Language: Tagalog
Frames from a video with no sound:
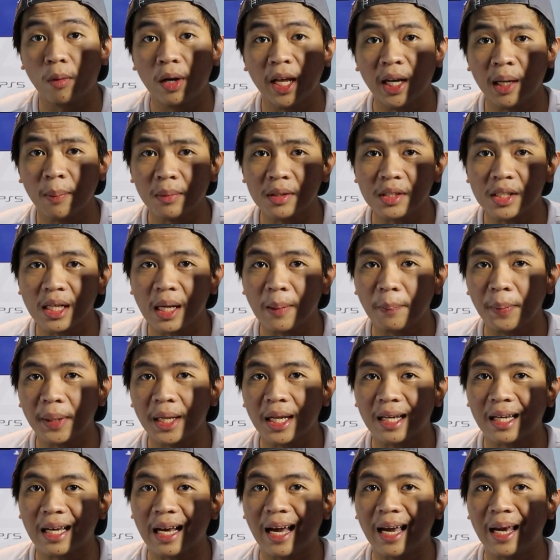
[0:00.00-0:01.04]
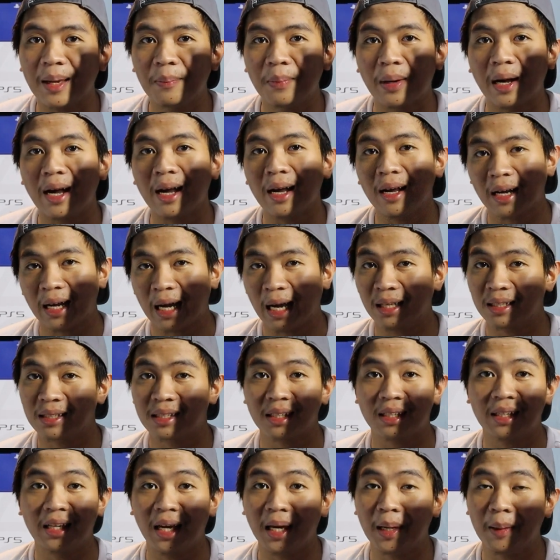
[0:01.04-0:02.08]
Wala naman silang pinagkaiba, kahit
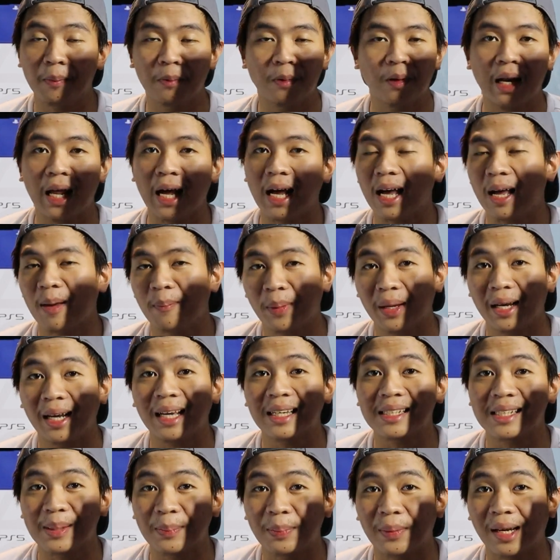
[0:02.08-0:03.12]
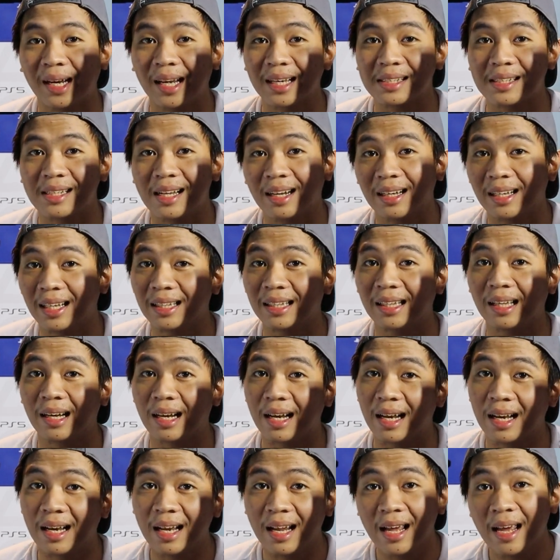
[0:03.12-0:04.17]
sa game, wala. Parehas sa parehas lang,
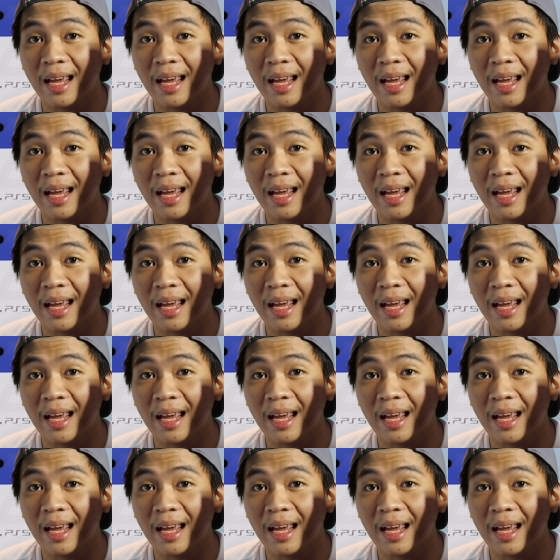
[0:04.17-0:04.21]
literal.